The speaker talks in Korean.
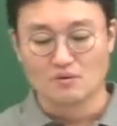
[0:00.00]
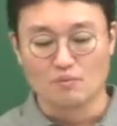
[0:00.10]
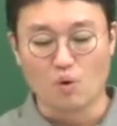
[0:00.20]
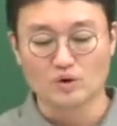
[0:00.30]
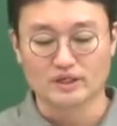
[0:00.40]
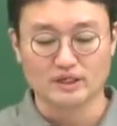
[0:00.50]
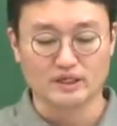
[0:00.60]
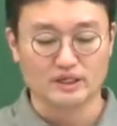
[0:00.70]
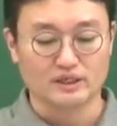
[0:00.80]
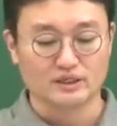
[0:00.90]

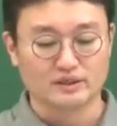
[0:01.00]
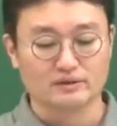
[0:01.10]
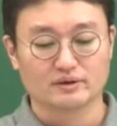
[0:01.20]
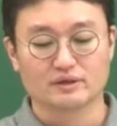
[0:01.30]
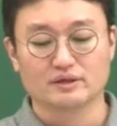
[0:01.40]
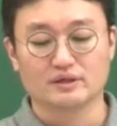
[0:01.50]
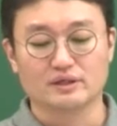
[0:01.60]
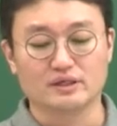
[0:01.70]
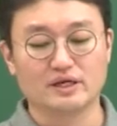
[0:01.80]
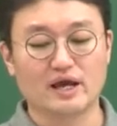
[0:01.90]
보기
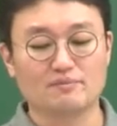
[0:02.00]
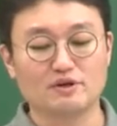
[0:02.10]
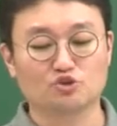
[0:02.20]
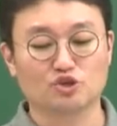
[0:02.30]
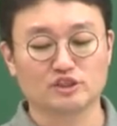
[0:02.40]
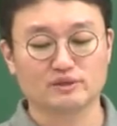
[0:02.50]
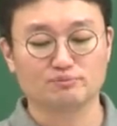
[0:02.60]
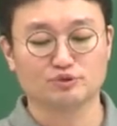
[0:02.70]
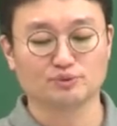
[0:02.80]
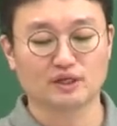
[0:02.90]
1에 밑줄 친
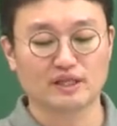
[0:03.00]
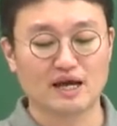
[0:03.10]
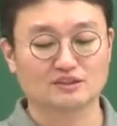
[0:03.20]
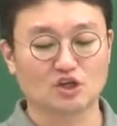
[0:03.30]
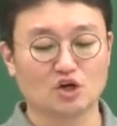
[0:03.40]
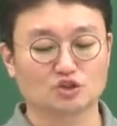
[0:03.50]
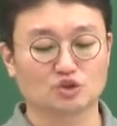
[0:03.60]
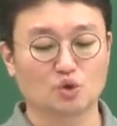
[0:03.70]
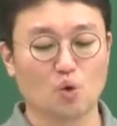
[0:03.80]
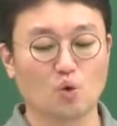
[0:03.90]
부분에 대한
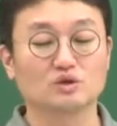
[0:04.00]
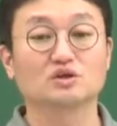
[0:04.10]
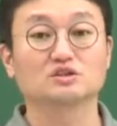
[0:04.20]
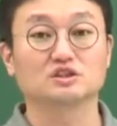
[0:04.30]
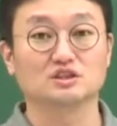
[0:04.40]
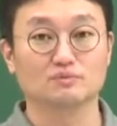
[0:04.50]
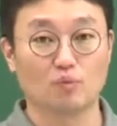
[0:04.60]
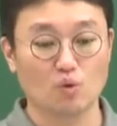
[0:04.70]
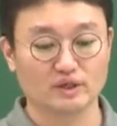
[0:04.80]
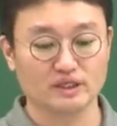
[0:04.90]
서술로 옳은 것을
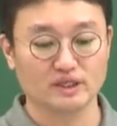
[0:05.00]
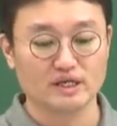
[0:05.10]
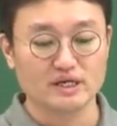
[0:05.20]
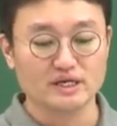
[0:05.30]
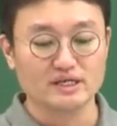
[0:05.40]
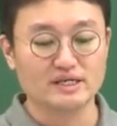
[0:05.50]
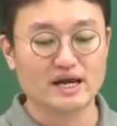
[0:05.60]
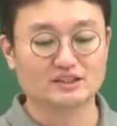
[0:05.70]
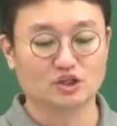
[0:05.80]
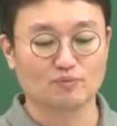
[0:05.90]
보기
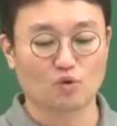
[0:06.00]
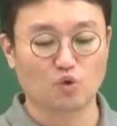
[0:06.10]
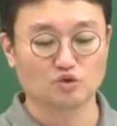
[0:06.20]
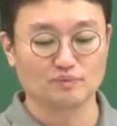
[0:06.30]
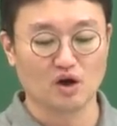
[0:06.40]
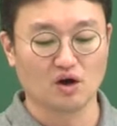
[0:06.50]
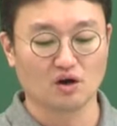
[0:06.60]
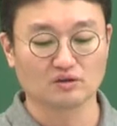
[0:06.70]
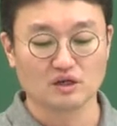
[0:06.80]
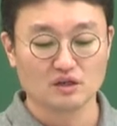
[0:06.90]
2에서
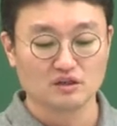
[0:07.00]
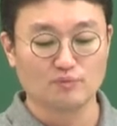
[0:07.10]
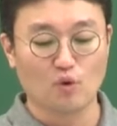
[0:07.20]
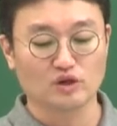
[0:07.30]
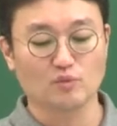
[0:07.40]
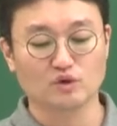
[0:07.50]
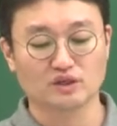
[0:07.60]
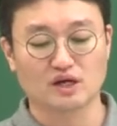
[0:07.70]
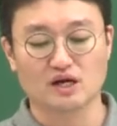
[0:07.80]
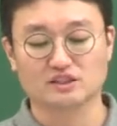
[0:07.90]
고르면 이 보기
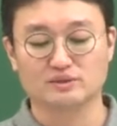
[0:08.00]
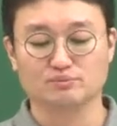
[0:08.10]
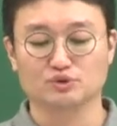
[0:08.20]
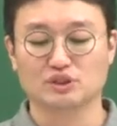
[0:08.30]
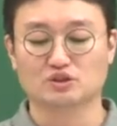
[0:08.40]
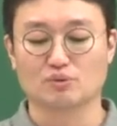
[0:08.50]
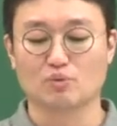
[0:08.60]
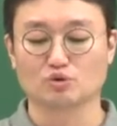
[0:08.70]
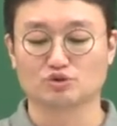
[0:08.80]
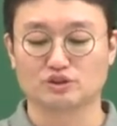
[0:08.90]
보니까 신분자
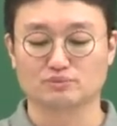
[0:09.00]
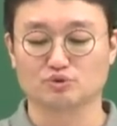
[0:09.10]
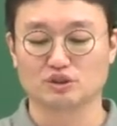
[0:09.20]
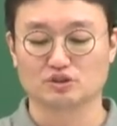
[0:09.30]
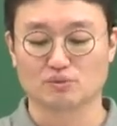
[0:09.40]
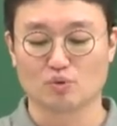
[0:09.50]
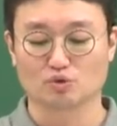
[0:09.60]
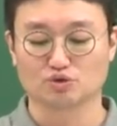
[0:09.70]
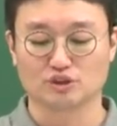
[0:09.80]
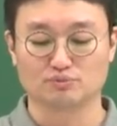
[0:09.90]
전봉준 신분자
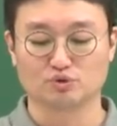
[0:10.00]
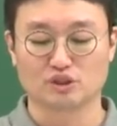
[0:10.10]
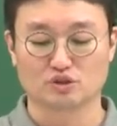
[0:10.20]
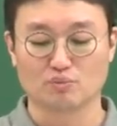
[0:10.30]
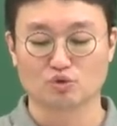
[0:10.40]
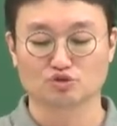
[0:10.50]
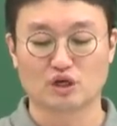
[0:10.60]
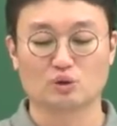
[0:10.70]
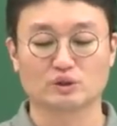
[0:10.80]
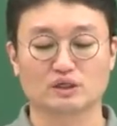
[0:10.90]
전봉준 신분자 전봉준
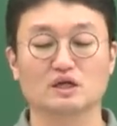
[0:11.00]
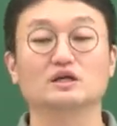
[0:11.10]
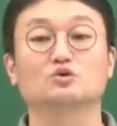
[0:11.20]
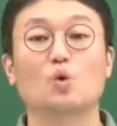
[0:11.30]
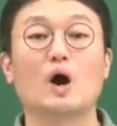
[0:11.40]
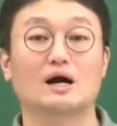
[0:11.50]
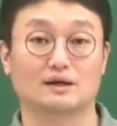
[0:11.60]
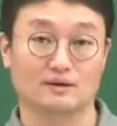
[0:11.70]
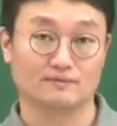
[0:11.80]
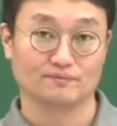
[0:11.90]
나오니까 이게
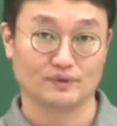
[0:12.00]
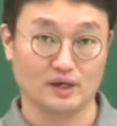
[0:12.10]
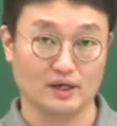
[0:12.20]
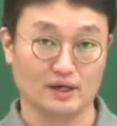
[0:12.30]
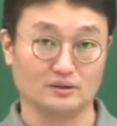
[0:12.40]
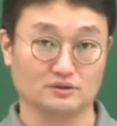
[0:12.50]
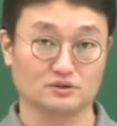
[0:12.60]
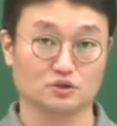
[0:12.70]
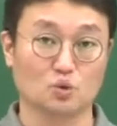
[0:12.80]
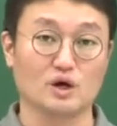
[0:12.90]
동학 때
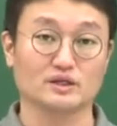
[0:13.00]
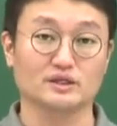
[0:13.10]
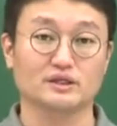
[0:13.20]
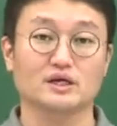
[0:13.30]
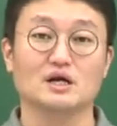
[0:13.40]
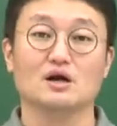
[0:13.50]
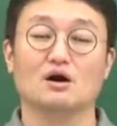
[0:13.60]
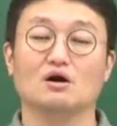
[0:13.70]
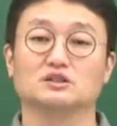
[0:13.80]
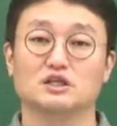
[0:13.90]
그렇죠 동학이
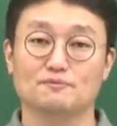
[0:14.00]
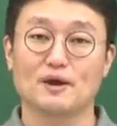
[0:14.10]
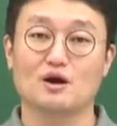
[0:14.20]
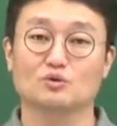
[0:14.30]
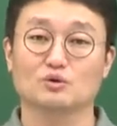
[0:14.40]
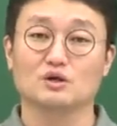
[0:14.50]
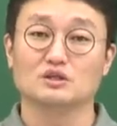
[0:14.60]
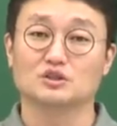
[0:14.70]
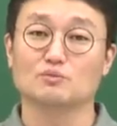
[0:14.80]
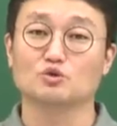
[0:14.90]
어, 실패하고
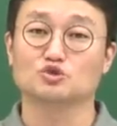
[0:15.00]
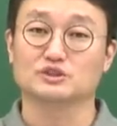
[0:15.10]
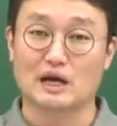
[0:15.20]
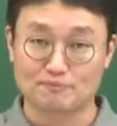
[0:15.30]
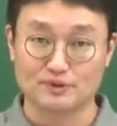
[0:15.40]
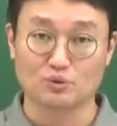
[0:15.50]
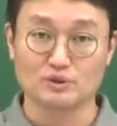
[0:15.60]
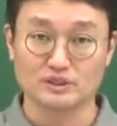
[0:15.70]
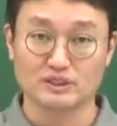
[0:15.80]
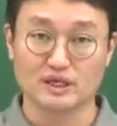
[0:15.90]
전봉준이 잡히고
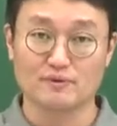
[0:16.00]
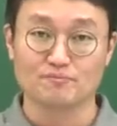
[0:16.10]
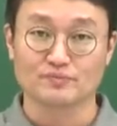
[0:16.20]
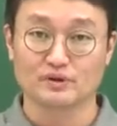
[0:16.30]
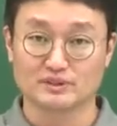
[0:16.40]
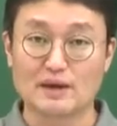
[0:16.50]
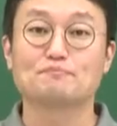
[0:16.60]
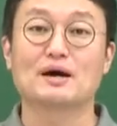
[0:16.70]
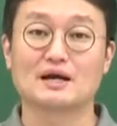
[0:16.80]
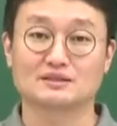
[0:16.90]
이제 어,
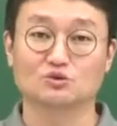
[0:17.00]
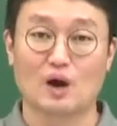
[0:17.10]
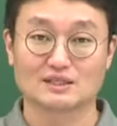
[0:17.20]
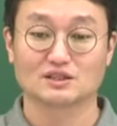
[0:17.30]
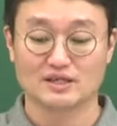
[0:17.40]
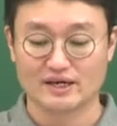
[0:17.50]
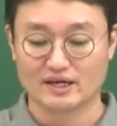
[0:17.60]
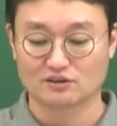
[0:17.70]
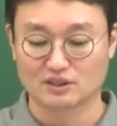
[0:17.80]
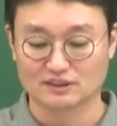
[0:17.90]
재판하는 과정을
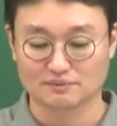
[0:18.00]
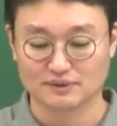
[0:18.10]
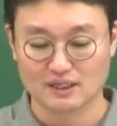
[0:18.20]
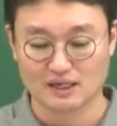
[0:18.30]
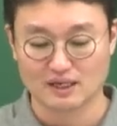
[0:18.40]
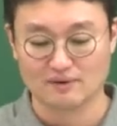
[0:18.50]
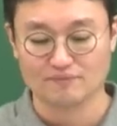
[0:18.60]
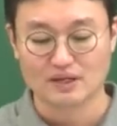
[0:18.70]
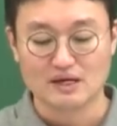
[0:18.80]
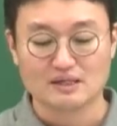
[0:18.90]
얘기하는 것 같습니다.
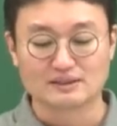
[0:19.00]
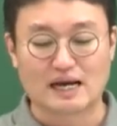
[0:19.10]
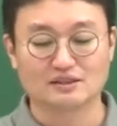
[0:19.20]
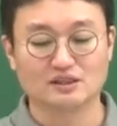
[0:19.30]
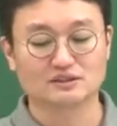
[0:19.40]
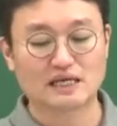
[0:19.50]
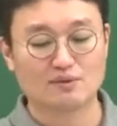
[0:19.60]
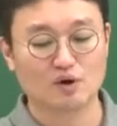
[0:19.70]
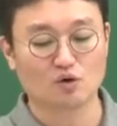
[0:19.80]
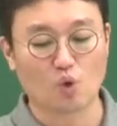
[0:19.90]
작년
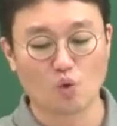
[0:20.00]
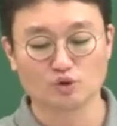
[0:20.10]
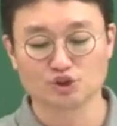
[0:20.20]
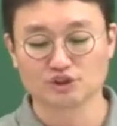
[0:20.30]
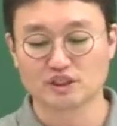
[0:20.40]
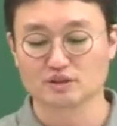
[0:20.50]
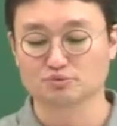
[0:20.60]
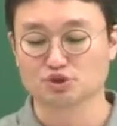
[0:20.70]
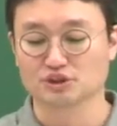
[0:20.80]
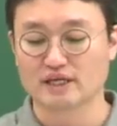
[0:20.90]
3월 고부 등지에서
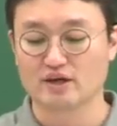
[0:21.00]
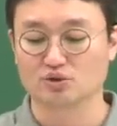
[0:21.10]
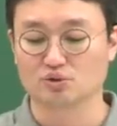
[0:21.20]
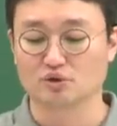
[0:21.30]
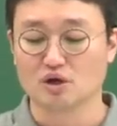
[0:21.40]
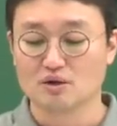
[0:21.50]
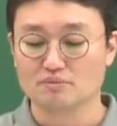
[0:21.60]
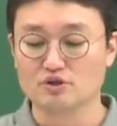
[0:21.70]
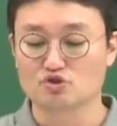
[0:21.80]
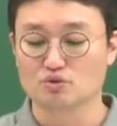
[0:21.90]
무슨 사연으로
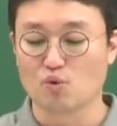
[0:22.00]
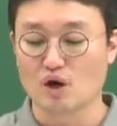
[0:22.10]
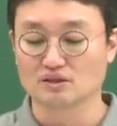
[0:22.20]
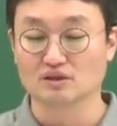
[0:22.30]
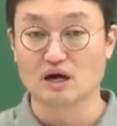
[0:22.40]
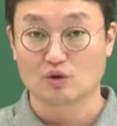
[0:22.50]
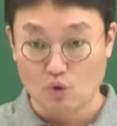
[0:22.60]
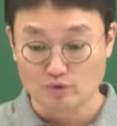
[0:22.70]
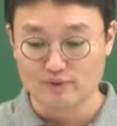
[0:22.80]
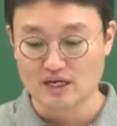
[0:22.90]
민중을 모았는가
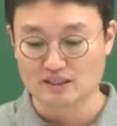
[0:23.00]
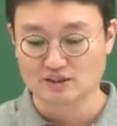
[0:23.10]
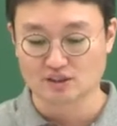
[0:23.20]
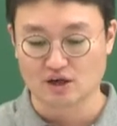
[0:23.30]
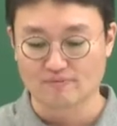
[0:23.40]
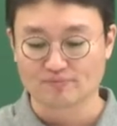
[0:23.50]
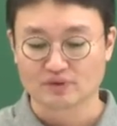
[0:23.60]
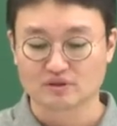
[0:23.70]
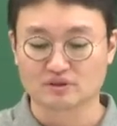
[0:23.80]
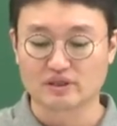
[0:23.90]
고부밀란이죠.
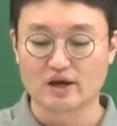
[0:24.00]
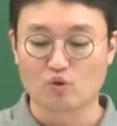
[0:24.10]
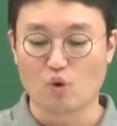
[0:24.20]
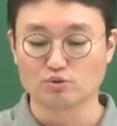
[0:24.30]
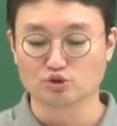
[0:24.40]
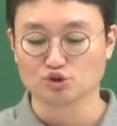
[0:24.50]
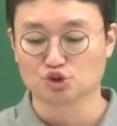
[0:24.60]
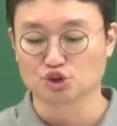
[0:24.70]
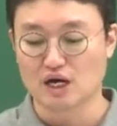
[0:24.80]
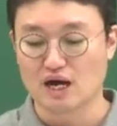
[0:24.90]
그때 고부
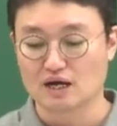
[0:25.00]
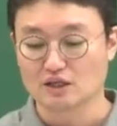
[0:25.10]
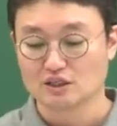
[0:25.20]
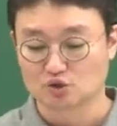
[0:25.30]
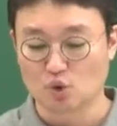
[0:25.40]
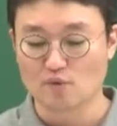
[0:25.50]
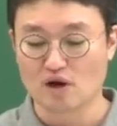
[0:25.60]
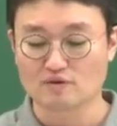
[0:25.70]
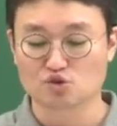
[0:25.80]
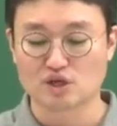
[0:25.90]
군수가
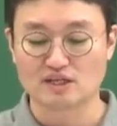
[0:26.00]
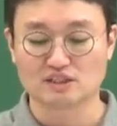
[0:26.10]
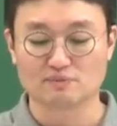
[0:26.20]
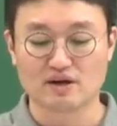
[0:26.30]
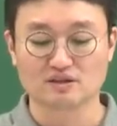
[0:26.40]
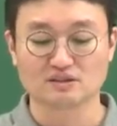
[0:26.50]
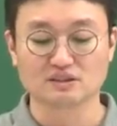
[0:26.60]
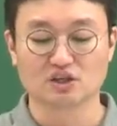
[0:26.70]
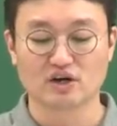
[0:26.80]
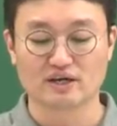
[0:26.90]
조병가이 수탈이심하여
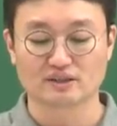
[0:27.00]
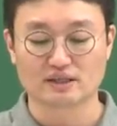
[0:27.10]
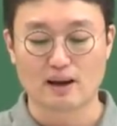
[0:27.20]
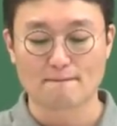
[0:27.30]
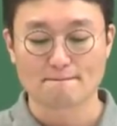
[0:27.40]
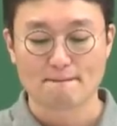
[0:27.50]
의거하였다.